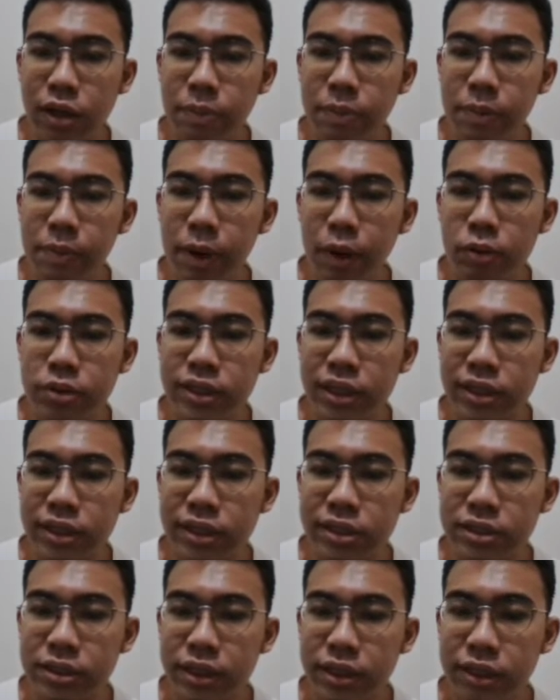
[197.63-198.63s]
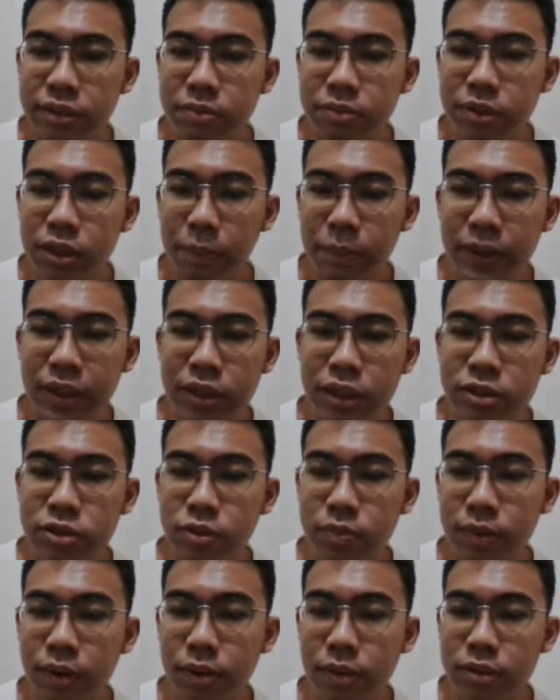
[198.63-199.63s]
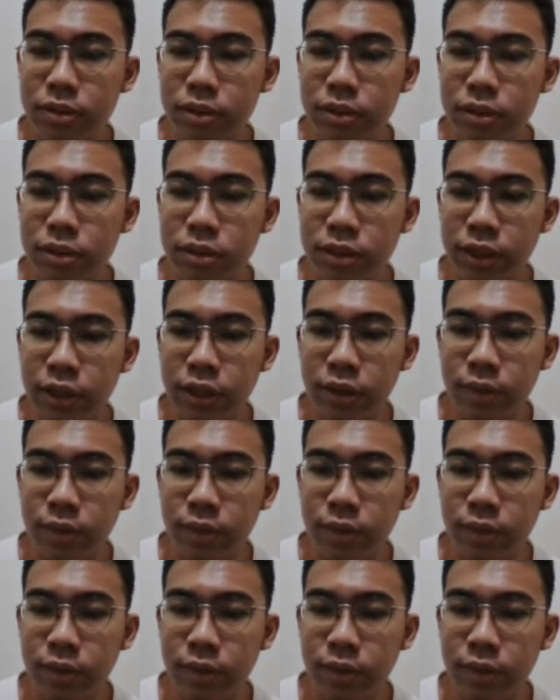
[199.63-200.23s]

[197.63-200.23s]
lebih bagus yang di sini tapi kita coba di sini